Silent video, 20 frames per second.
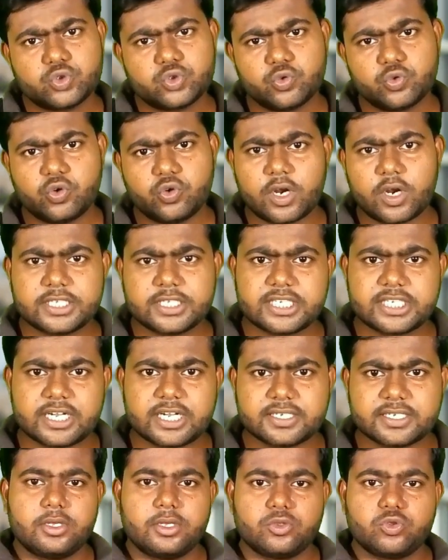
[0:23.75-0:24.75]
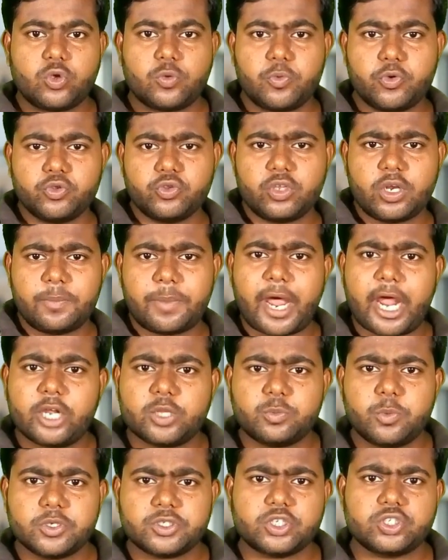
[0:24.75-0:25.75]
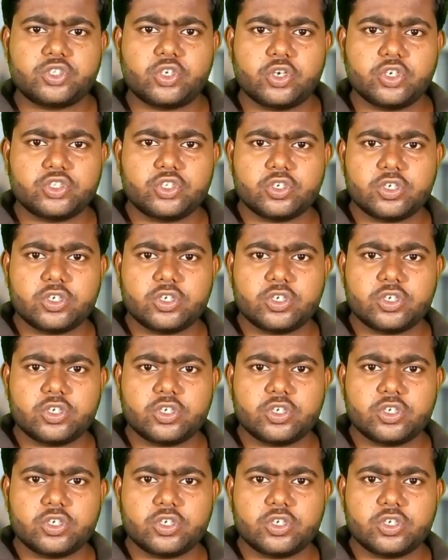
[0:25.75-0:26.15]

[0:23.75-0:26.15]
শুরু করা যাক তো বন্ধুরা ভারতবর্ষের সঙ্গে